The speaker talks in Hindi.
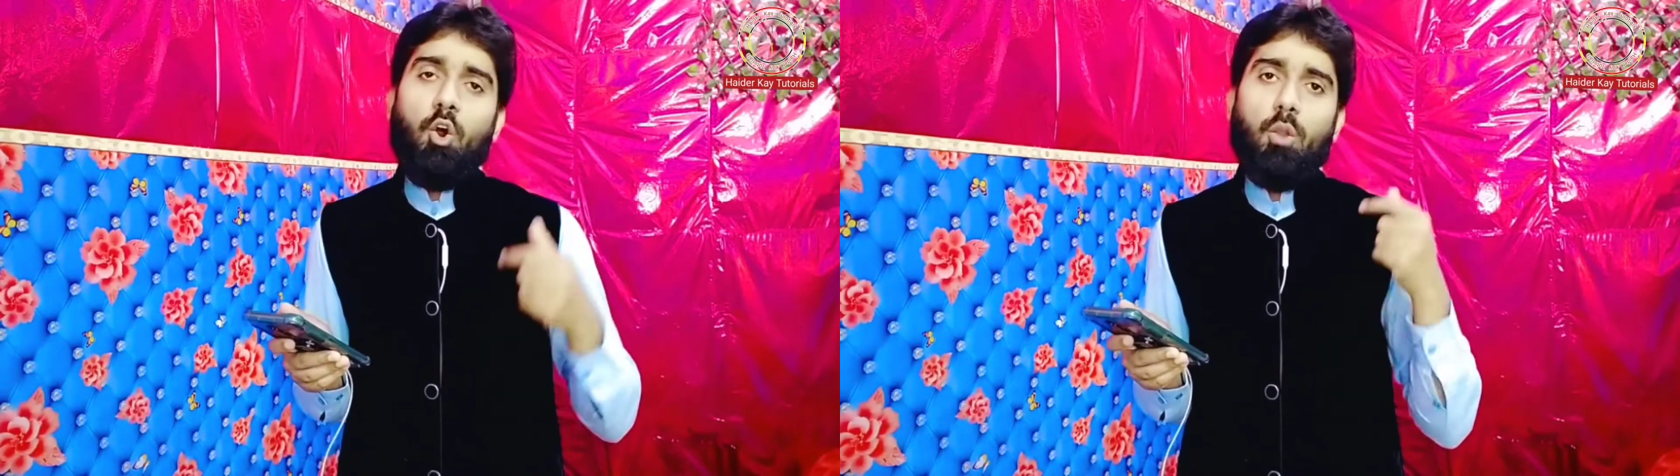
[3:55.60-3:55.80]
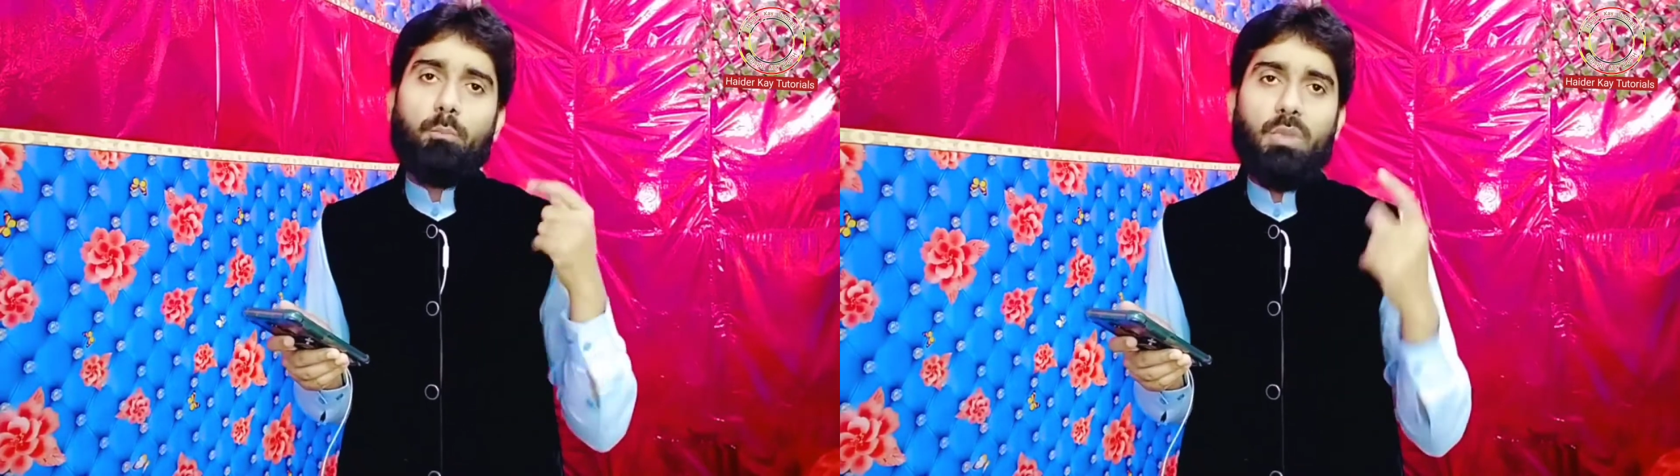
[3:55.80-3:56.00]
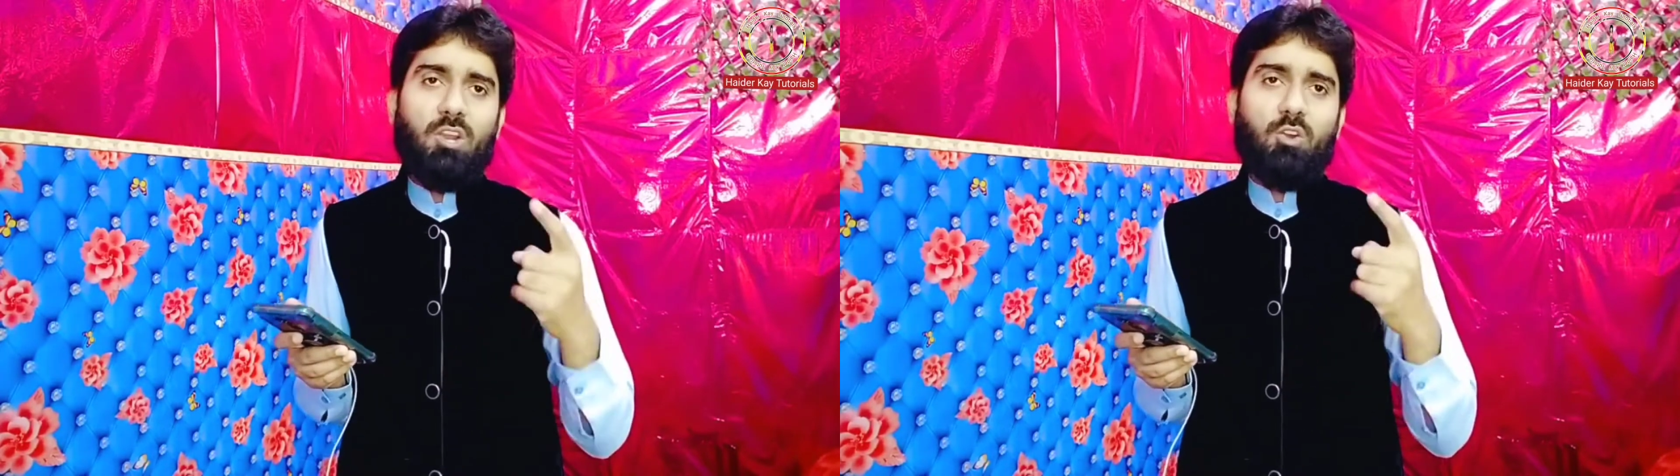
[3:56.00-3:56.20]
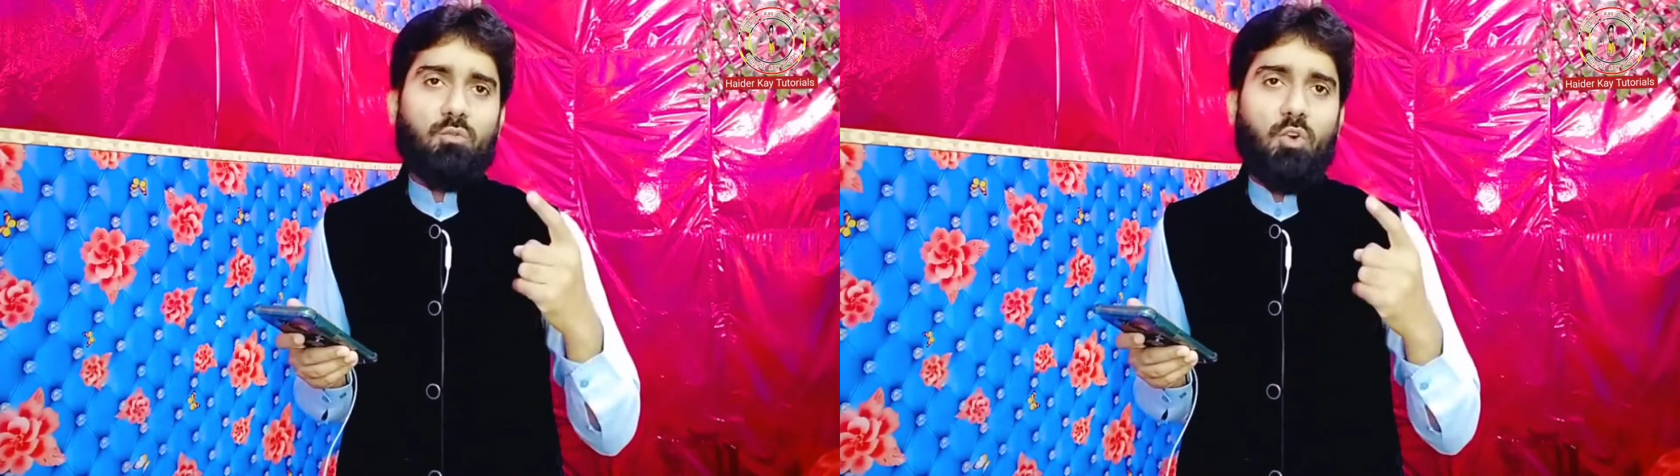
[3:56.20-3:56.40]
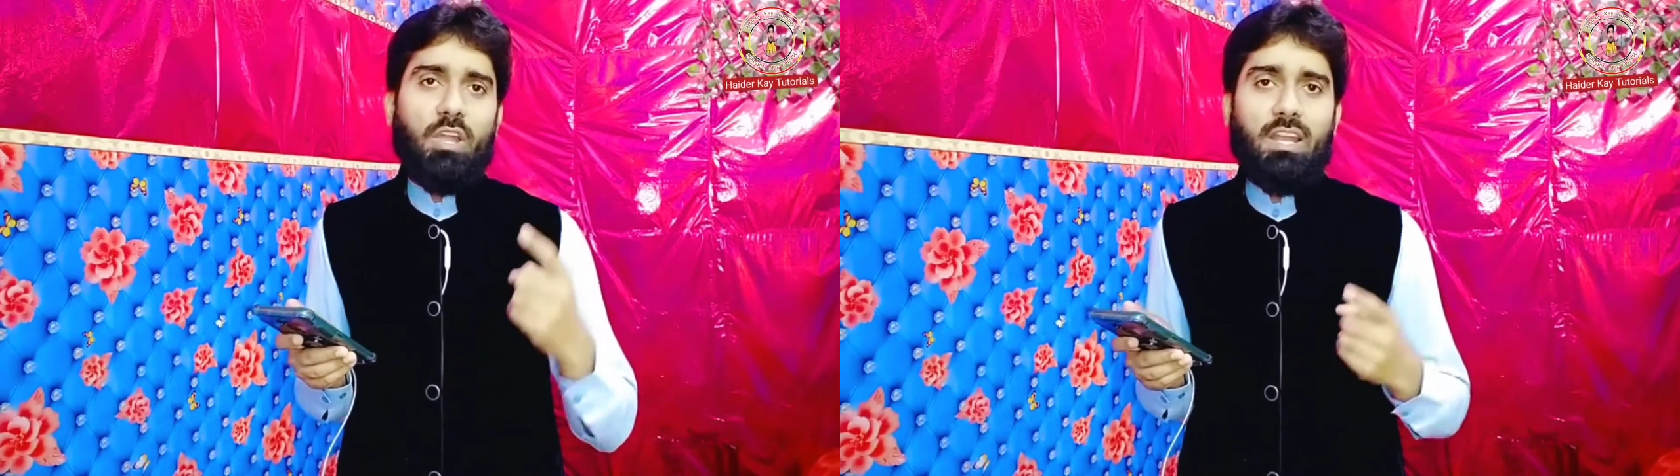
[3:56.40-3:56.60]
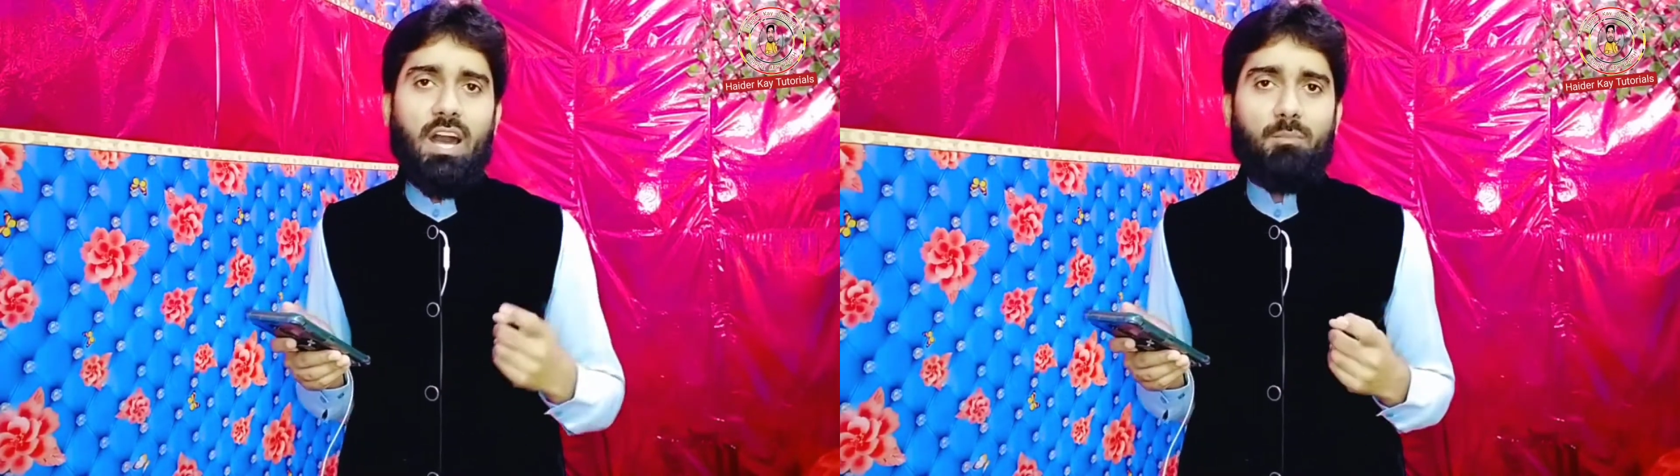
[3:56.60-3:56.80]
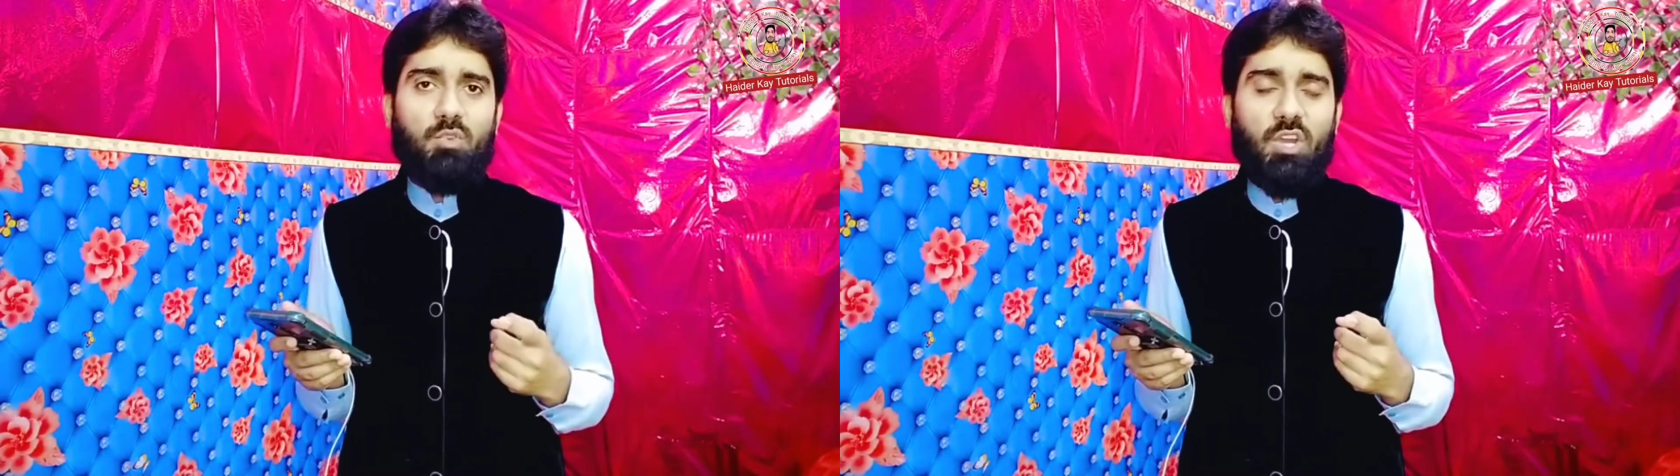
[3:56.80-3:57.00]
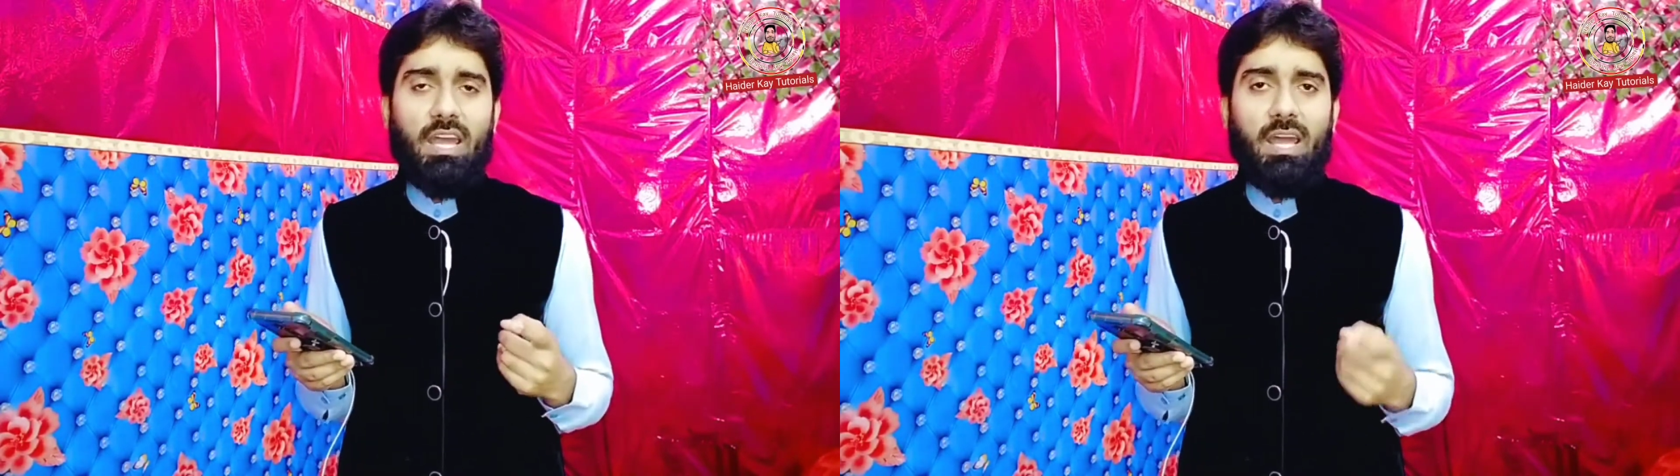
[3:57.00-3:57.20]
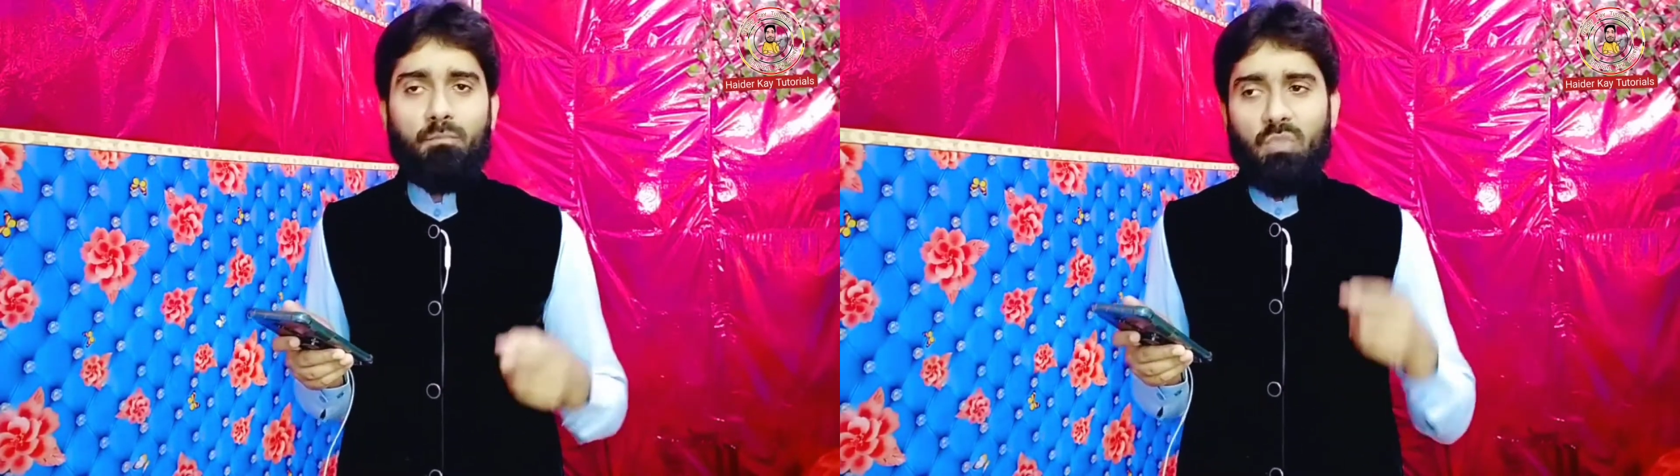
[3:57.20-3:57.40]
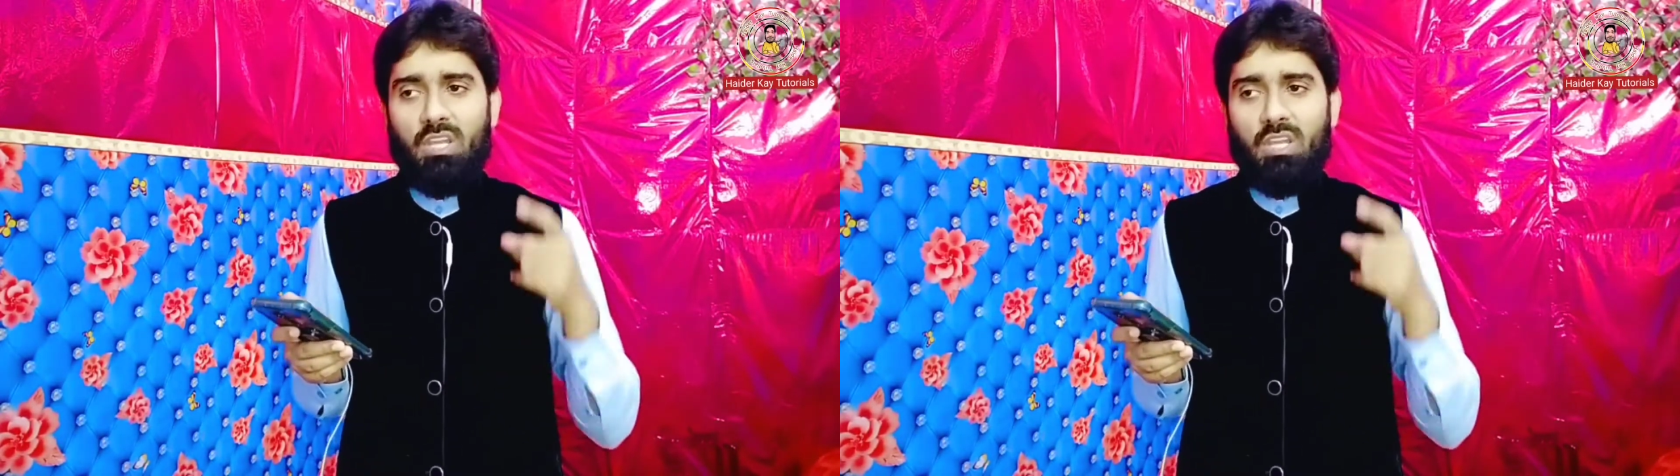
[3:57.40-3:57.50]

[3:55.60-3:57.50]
और बिल्कुल वही नाम जो है